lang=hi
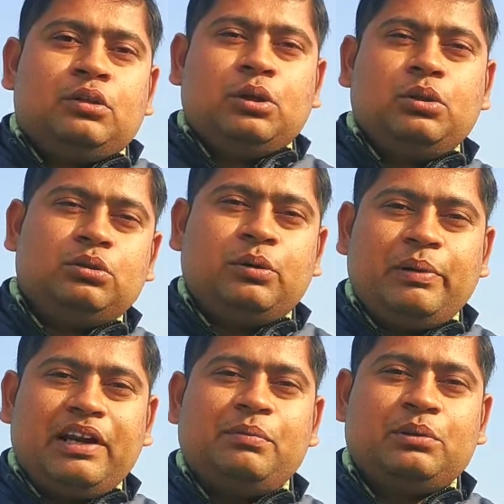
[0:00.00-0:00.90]
सो तो दोस्तों
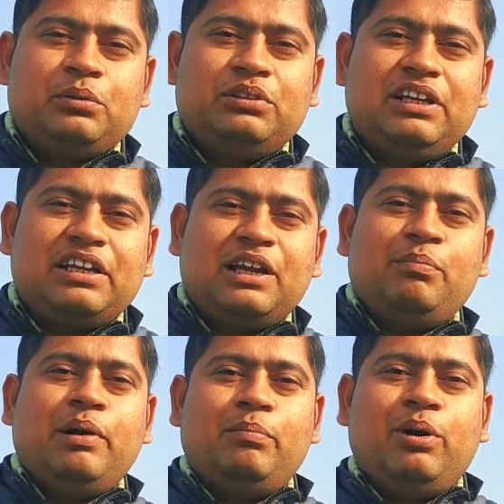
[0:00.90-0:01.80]
मैंने भी सोच लिया कि
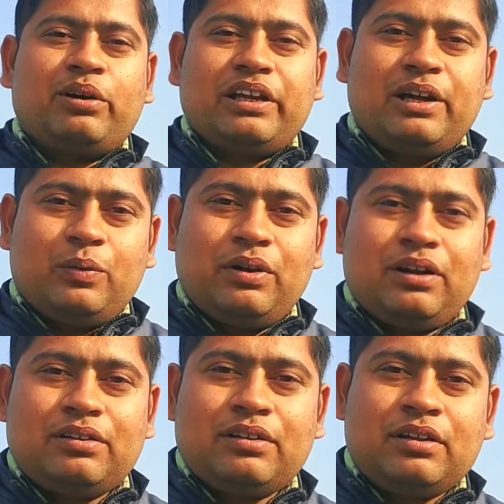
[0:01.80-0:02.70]
अब मैं ब्लॉगिंग करूँगा